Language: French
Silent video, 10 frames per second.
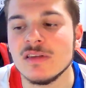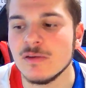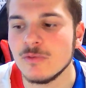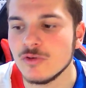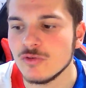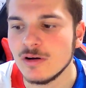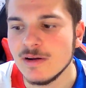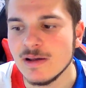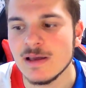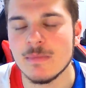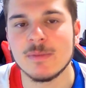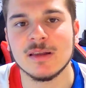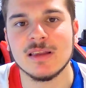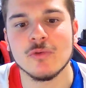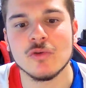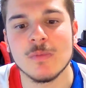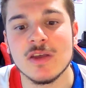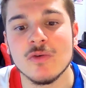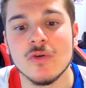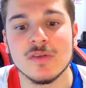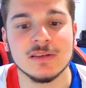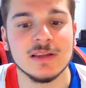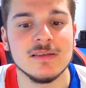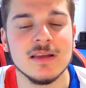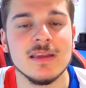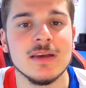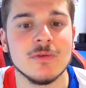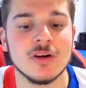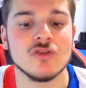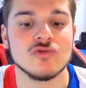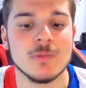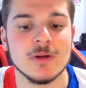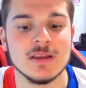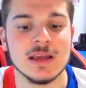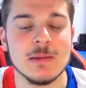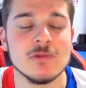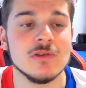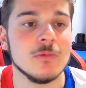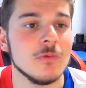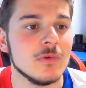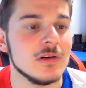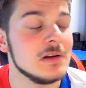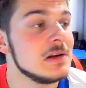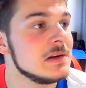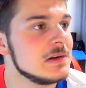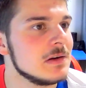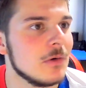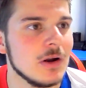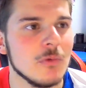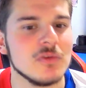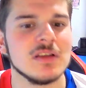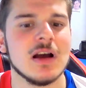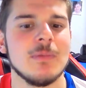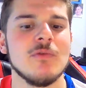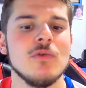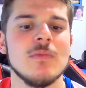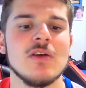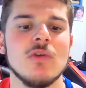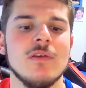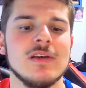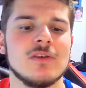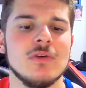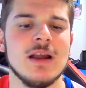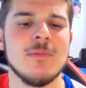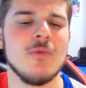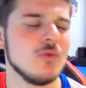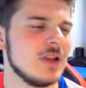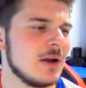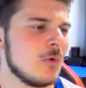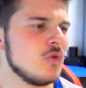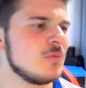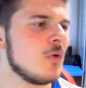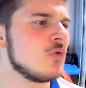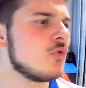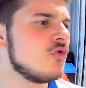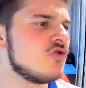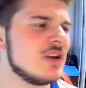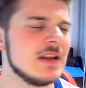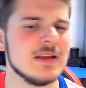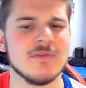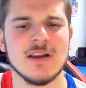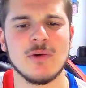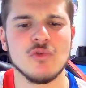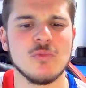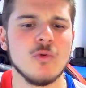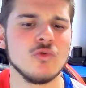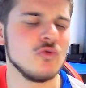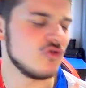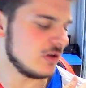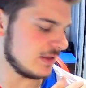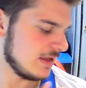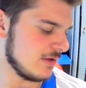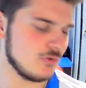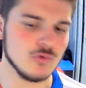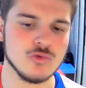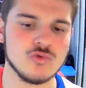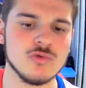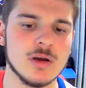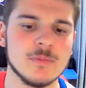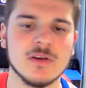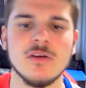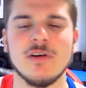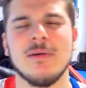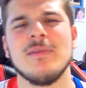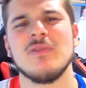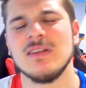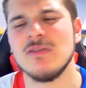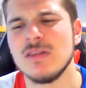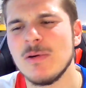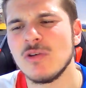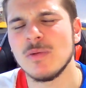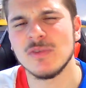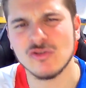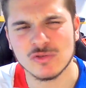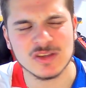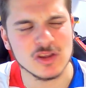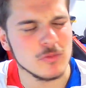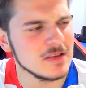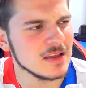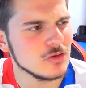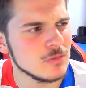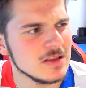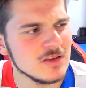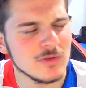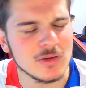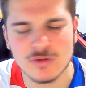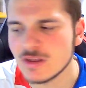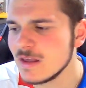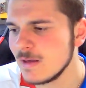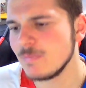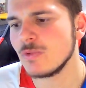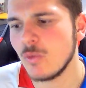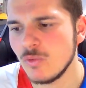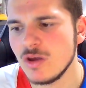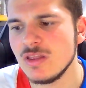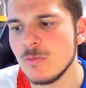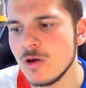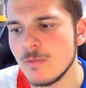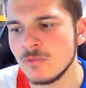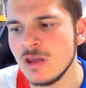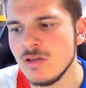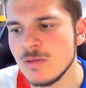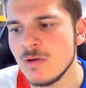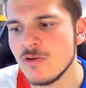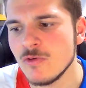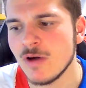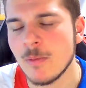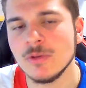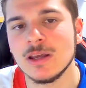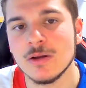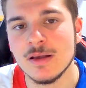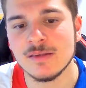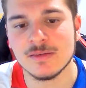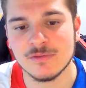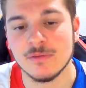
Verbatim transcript: des fois, tu vois. Même certains autres maillots, certaines années, voilà, que je trouvais pas terribles, bon, voilà, on rappelez-vous le maillot avec euh, la bande, la grosse bande rouge et enfin la grosse bande rouge là qui est sur le dessus comme ça. Enfin bref, il y a eu des maillots comme ça. Je crois que c'était 2007, 2018 aussi. On a eu des on a eu des maillots vraiment dégueulasses.